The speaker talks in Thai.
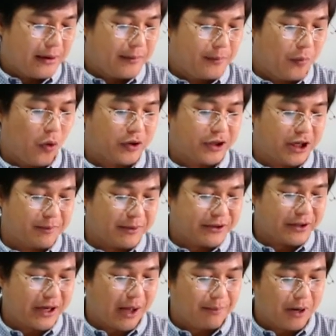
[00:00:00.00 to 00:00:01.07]
พวกที่นมัส
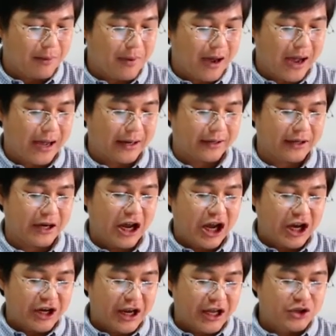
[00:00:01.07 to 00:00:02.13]
การพระบาอัน
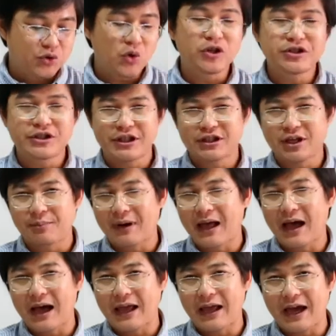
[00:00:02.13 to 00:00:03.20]
ได้ช่วงชิงทำ
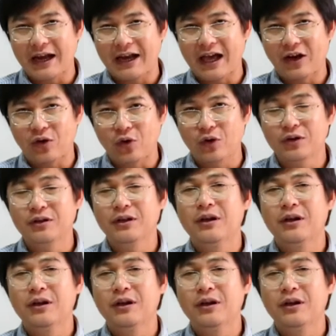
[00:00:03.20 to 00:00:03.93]
ลายอนาคต